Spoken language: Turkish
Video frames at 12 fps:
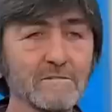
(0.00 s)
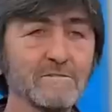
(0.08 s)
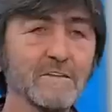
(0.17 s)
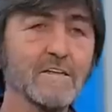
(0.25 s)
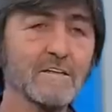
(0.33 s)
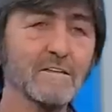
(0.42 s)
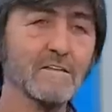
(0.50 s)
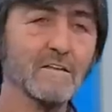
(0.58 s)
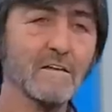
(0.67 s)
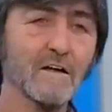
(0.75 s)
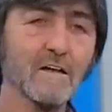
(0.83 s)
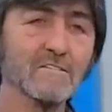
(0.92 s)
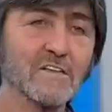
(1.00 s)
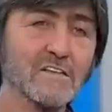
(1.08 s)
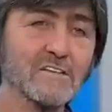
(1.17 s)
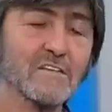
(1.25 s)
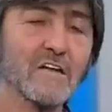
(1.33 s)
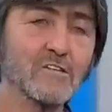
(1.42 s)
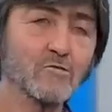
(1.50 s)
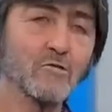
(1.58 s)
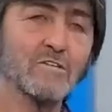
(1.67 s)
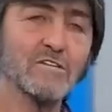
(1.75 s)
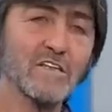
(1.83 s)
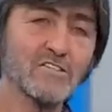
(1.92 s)
Ve Altay yıllar sonra
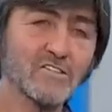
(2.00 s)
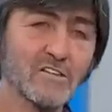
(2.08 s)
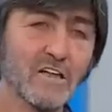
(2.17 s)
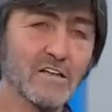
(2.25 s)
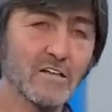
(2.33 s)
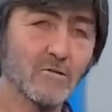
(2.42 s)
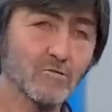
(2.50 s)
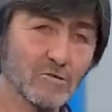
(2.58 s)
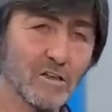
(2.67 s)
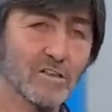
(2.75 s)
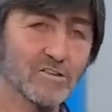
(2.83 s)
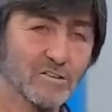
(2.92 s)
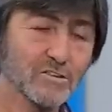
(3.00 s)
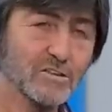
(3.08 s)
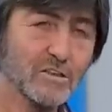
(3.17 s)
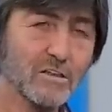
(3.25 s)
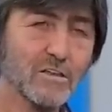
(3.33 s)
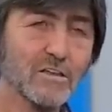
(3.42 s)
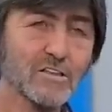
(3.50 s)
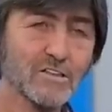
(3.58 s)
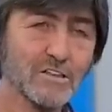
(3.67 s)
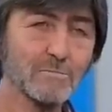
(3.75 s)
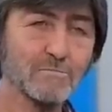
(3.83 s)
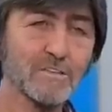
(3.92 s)
lige çıkarken Hoca ile çıktı.
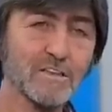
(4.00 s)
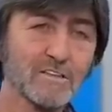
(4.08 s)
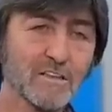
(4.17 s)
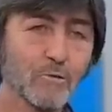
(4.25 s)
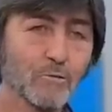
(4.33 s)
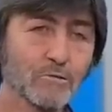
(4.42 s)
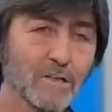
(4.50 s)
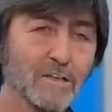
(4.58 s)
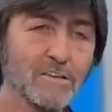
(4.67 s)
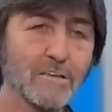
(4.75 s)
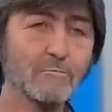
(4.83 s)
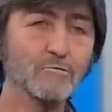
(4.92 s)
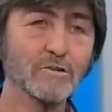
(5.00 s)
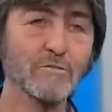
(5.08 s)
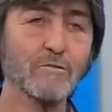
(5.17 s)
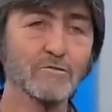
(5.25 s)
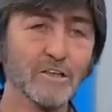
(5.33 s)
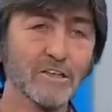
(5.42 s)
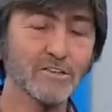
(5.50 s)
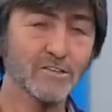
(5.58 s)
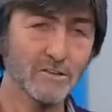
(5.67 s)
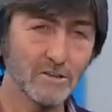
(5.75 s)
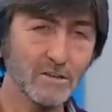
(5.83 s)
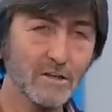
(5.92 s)
Şimdi lider olurken yine Mustafa Hoca ile
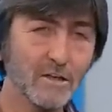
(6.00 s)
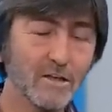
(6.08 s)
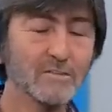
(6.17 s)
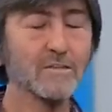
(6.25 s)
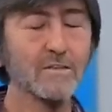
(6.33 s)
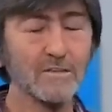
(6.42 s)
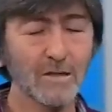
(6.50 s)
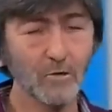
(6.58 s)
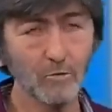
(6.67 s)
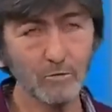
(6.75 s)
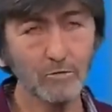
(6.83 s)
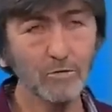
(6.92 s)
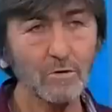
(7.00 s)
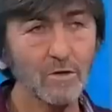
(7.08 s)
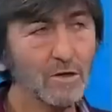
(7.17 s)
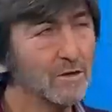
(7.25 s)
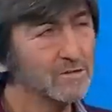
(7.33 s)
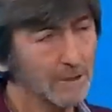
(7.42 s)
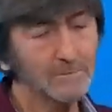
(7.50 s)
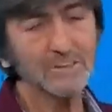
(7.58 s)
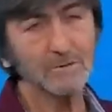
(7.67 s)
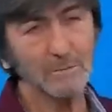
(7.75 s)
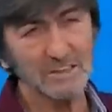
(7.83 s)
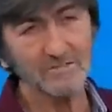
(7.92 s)
çıktı. Şimdi lider oldu. Tabii
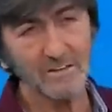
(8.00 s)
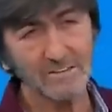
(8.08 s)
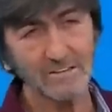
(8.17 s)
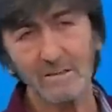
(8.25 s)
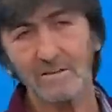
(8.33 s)
ki maç fazlalı.